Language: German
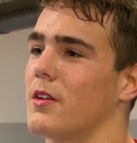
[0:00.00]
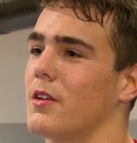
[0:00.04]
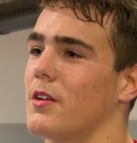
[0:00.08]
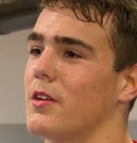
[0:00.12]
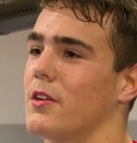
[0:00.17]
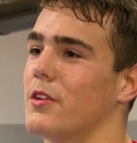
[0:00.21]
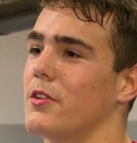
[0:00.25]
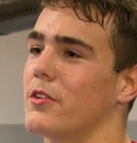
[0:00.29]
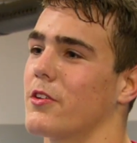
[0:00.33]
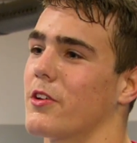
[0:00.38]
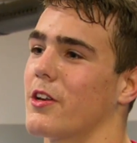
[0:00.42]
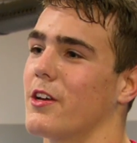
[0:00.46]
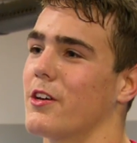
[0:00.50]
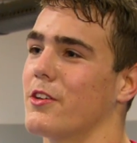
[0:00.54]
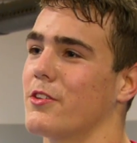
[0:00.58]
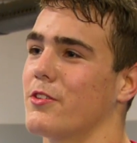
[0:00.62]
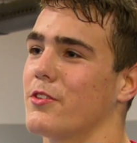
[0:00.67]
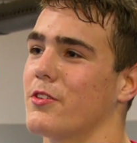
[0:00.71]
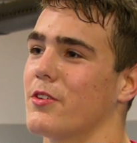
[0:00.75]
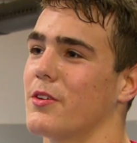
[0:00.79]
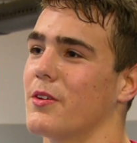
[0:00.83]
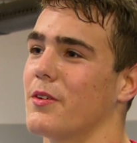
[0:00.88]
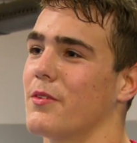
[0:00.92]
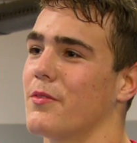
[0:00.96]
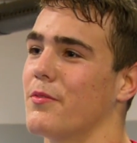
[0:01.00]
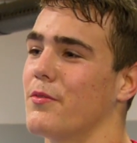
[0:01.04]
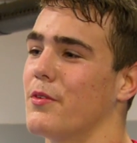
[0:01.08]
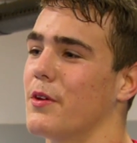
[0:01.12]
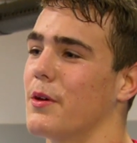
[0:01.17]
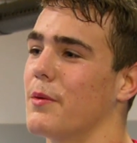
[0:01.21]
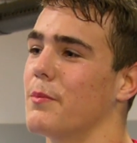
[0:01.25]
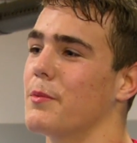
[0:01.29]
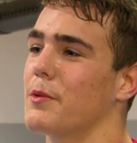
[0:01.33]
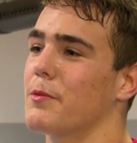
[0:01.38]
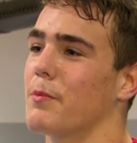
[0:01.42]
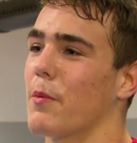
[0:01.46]
Ich habe gelernt, wie
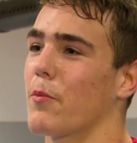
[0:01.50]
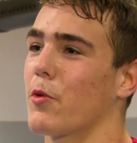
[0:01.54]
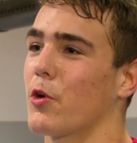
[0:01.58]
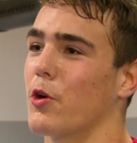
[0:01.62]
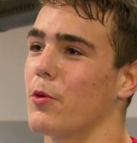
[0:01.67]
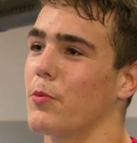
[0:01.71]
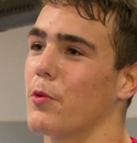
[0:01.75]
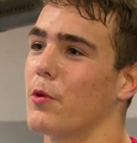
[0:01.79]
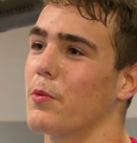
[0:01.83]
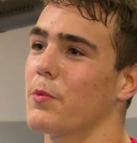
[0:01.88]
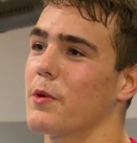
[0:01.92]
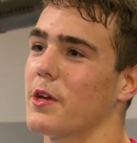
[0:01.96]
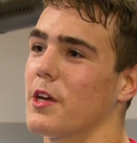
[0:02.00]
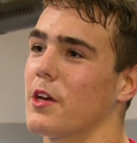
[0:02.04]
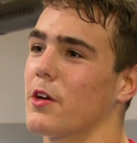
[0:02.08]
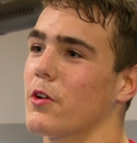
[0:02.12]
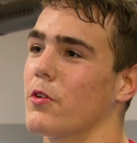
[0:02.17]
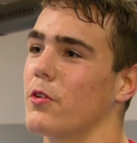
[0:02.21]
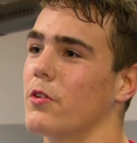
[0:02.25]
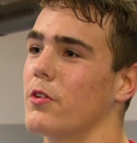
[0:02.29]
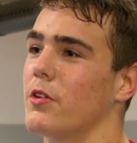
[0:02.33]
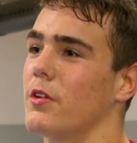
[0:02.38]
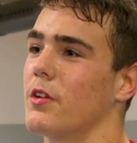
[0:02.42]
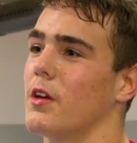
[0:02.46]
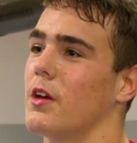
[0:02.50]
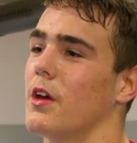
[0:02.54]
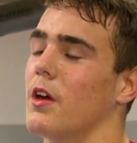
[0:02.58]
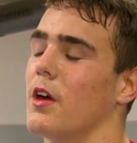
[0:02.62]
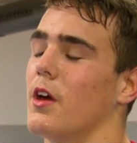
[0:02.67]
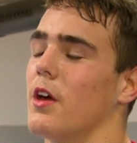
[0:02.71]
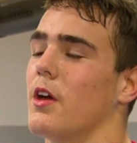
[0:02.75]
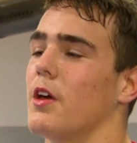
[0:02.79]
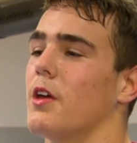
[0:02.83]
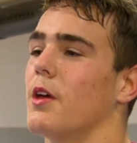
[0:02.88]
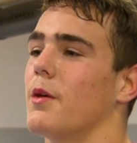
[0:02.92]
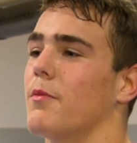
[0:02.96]
ich mit meinem Kopf umgehen kann.
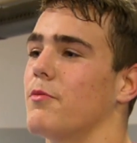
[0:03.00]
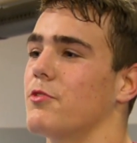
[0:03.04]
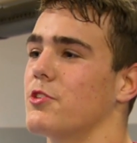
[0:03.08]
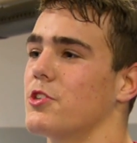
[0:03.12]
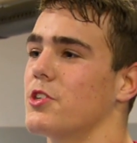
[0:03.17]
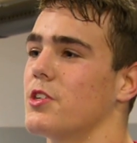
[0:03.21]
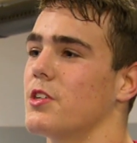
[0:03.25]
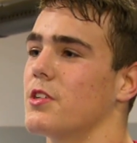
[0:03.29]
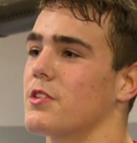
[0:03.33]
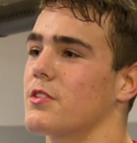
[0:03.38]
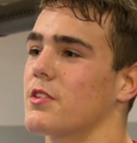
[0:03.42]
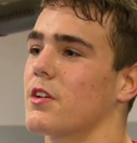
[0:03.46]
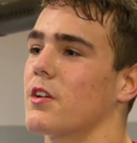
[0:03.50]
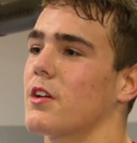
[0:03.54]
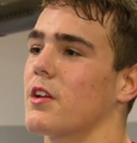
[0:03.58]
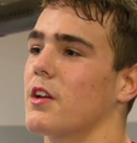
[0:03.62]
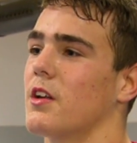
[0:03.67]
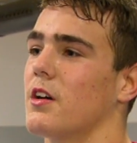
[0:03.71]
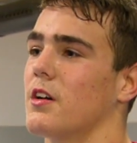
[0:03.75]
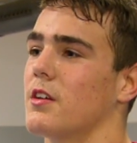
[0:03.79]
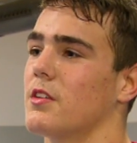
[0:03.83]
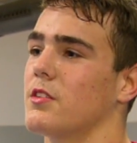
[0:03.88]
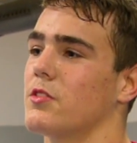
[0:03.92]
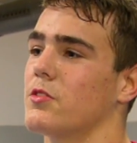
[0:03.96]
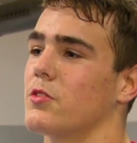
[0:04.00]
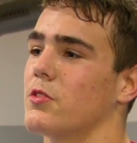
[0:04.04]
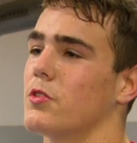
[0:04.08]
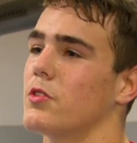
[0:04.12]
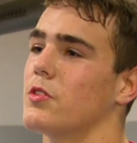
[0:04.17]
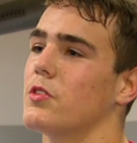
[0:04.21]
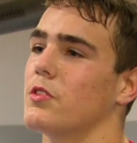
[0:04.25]
Ich habe verschiedene Sachen gelernt und